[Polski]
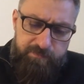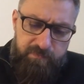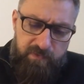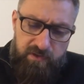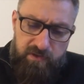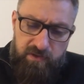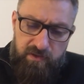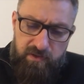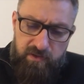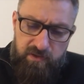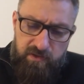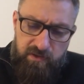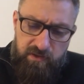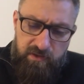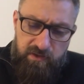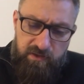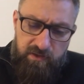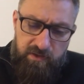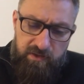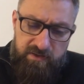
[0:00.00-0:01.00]
i,
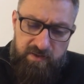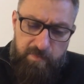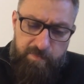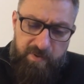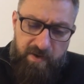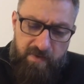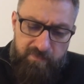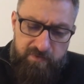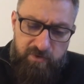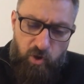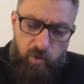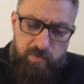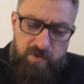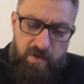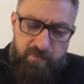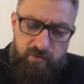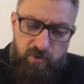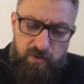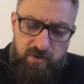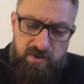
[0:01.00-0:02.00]
I, te prawdy
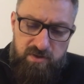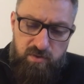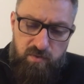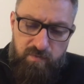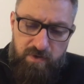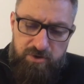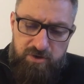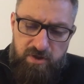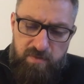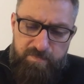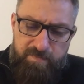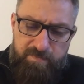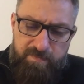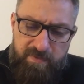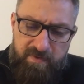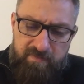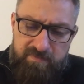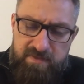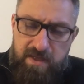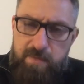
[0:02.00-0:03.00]
objawione są właśnie
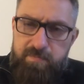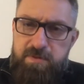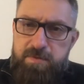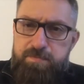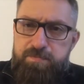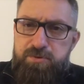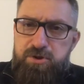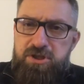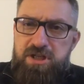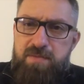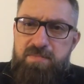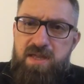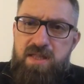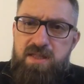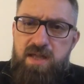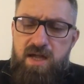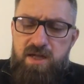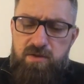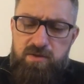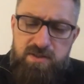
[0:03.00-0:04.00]
prawdami
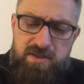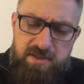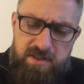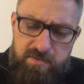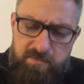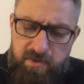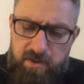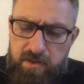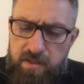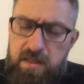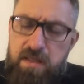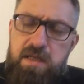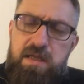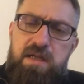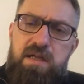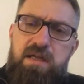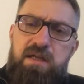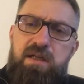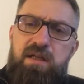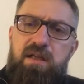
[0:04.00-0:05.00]
przemieniającymi.
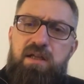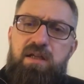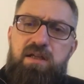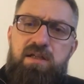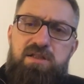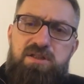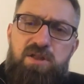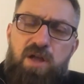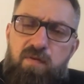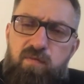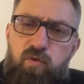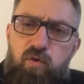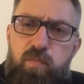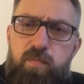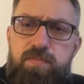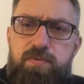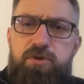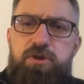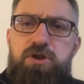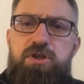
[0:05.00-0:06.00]
E, znowu,
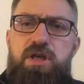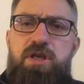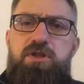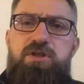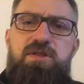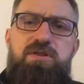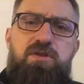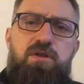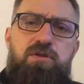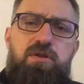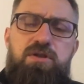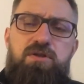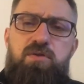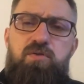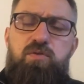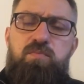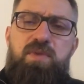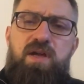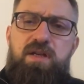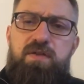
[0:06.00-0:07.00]
dzisiaj często to jest
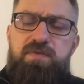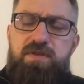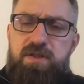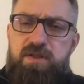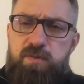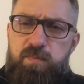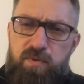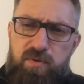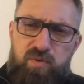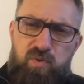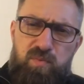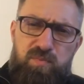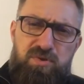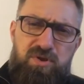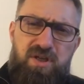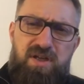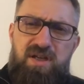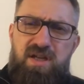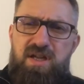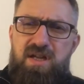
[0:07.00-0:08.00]
rozumiane w ten sposób,
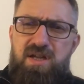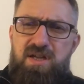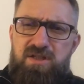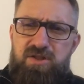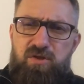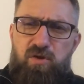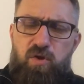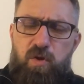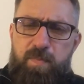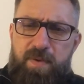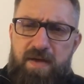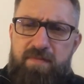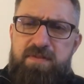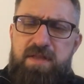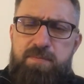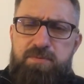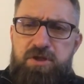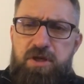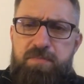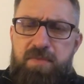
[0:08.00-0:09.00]
że skoro
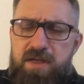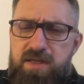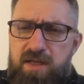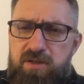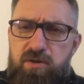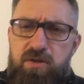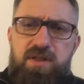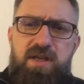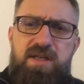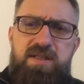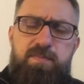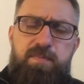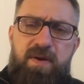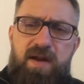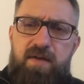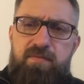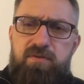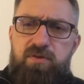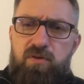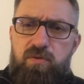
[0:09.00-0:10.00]
prawda przemienia, to nie jest
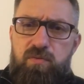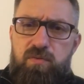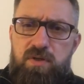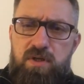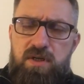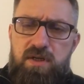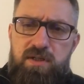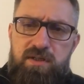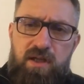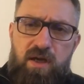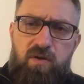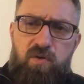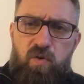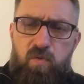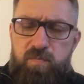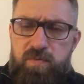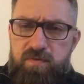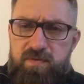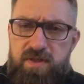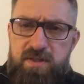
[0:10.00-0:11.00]
prawdą taką,
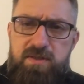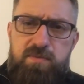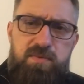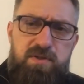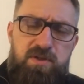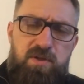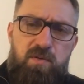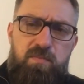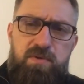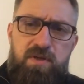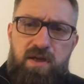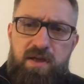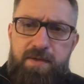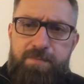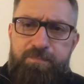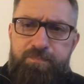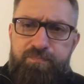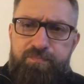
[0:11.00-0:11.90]
powiedzmy sobie,